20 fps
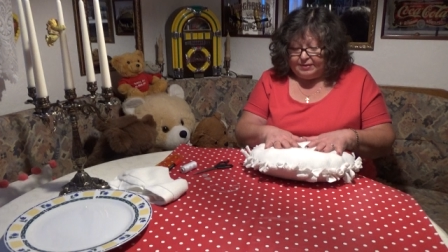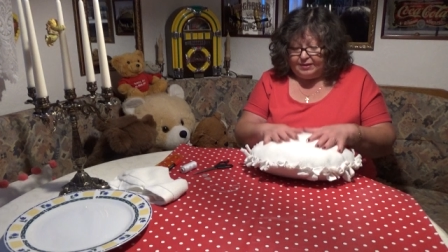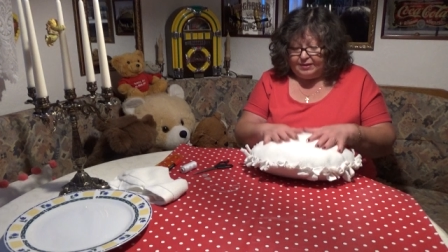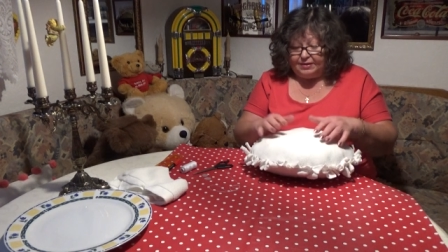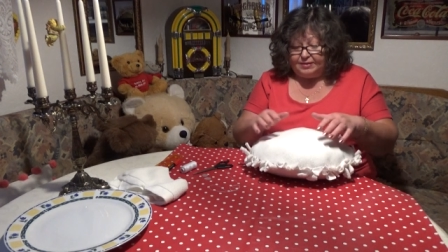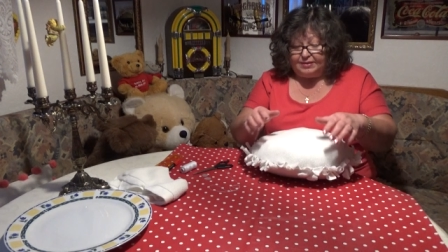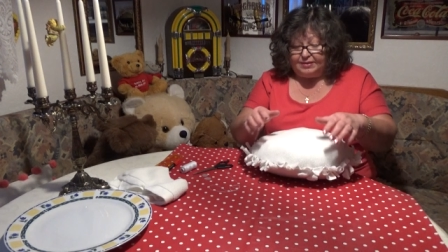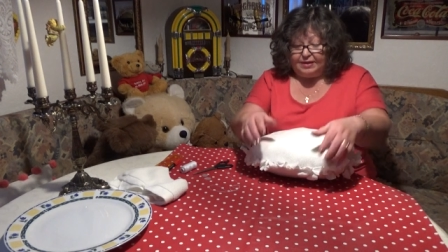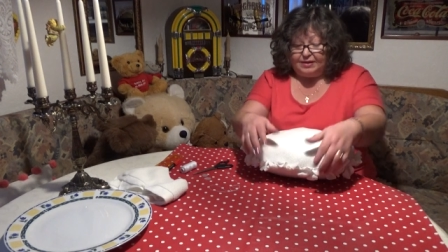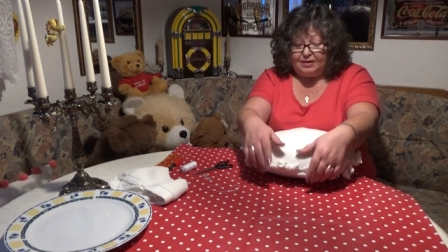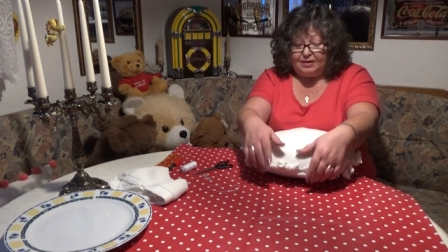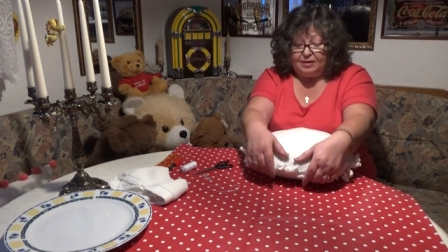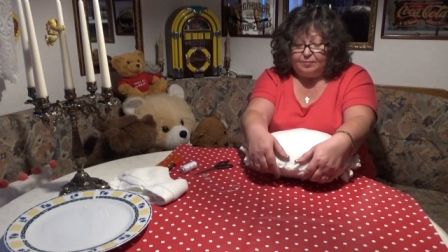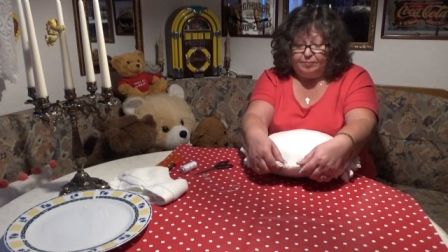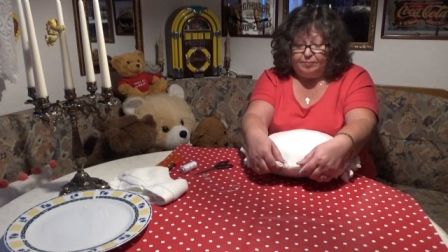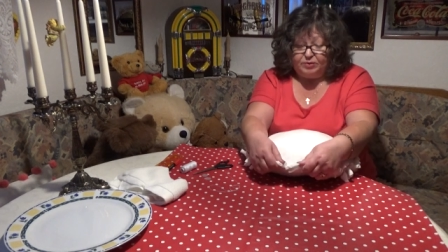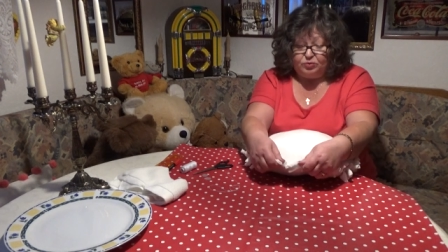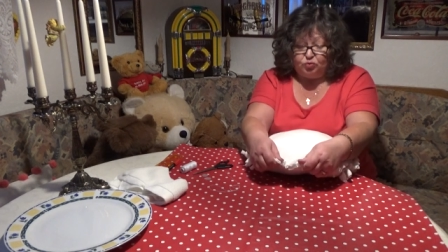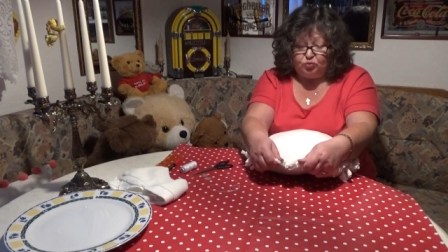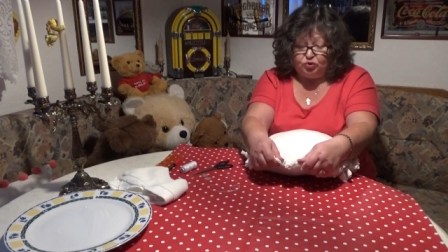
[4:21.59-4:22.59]
И так как
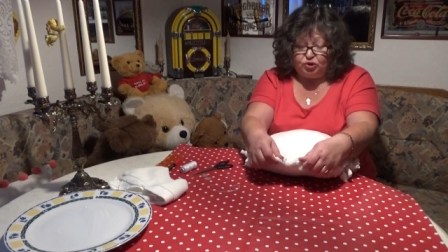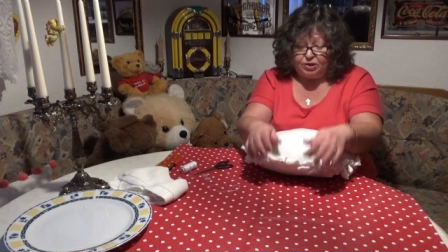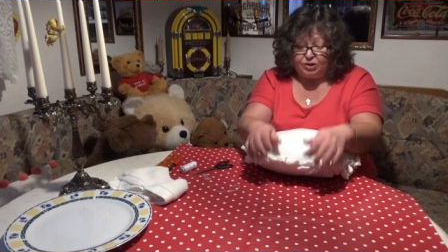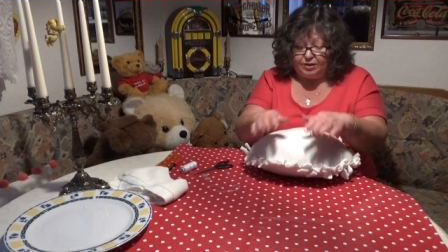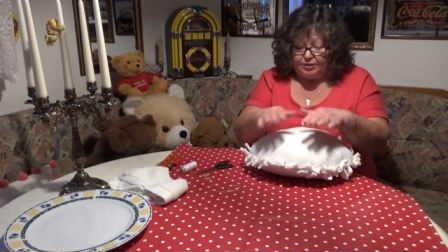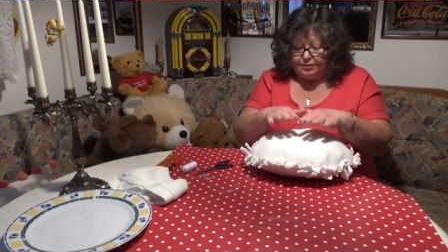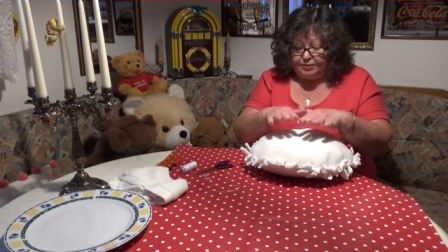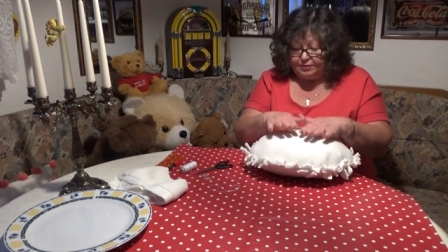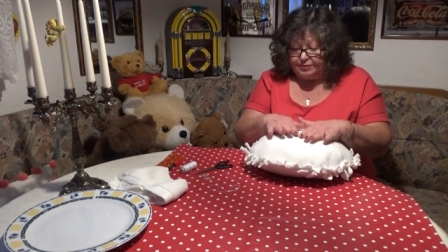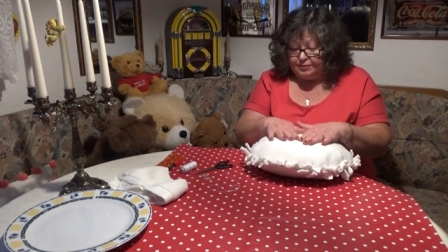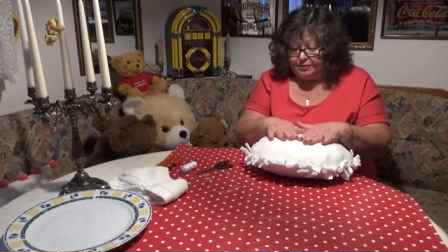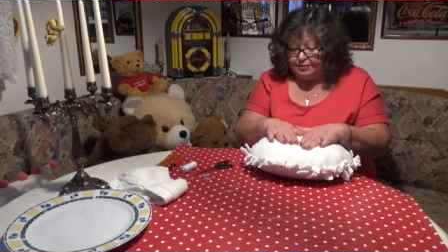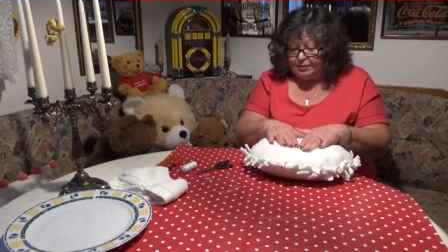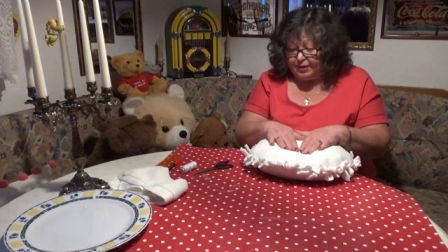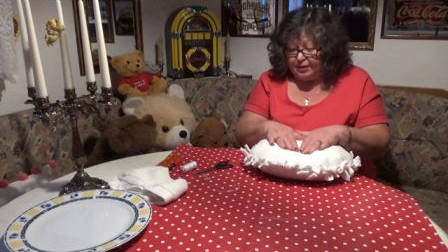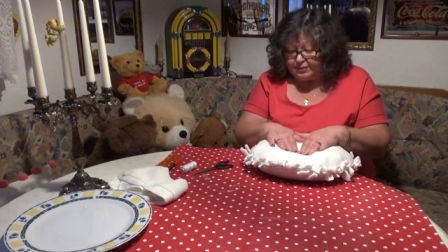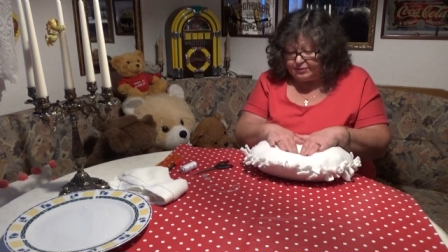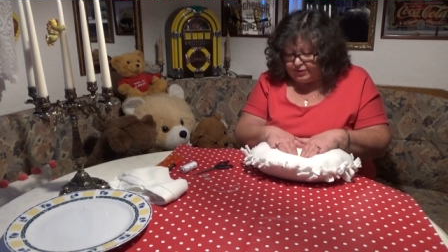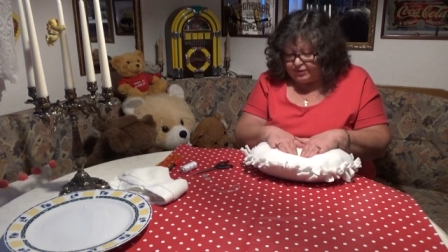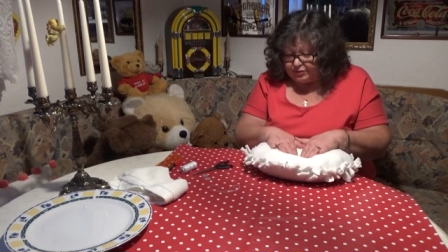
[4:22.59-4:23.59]
подушка
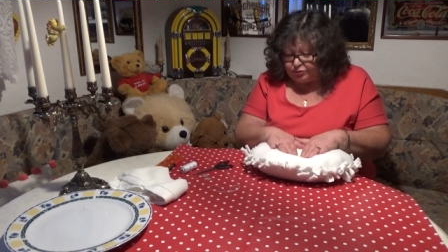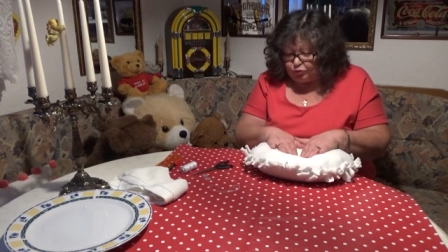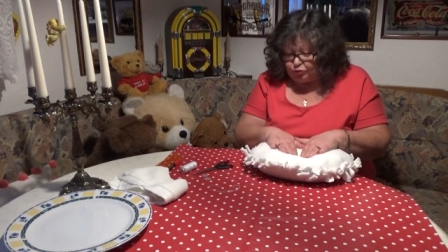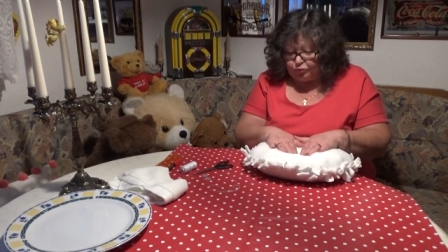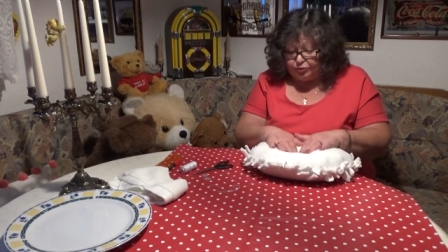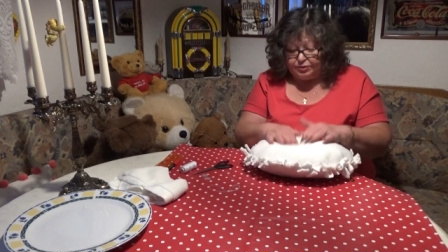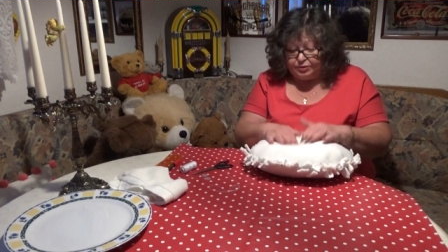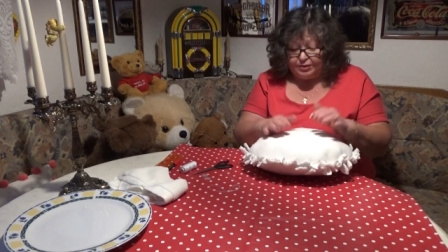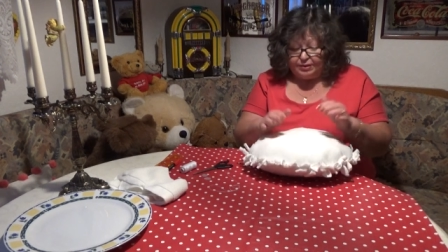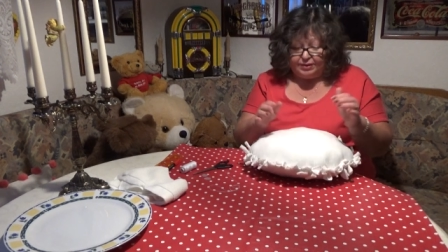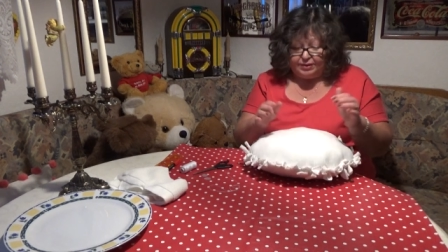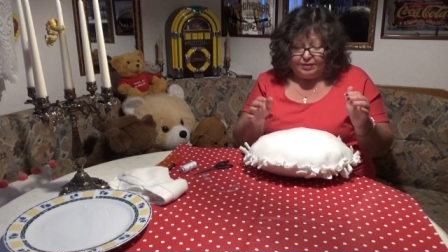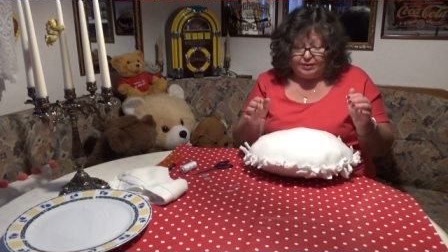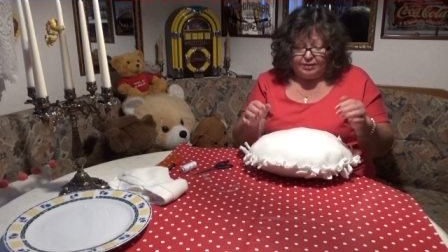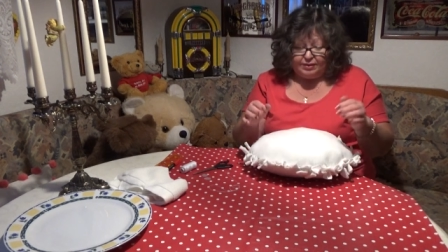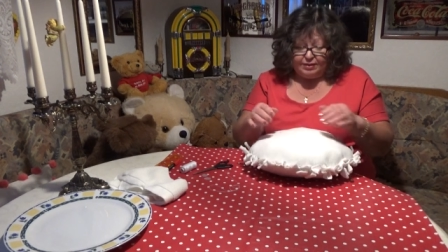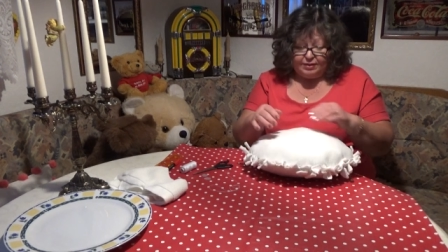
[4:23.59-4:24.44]
однотонная,